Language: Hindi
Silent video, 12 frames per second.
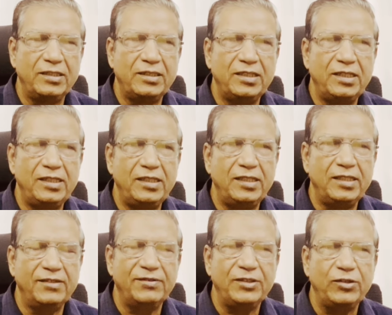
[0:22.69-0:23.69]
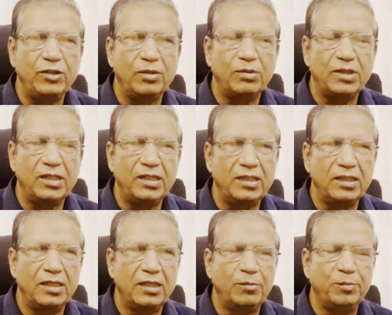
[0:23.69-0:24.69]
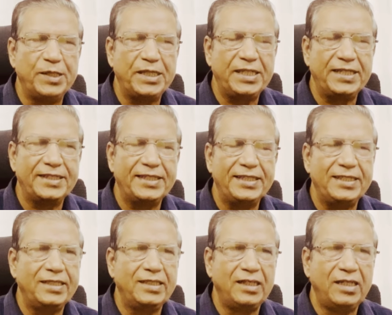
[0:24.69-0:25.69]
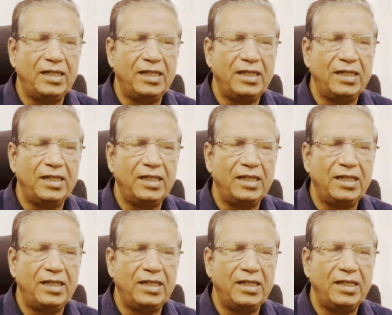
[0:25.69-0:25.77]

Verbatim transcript: इसीलिए ये वीडियो आपके लिए बनाया गया है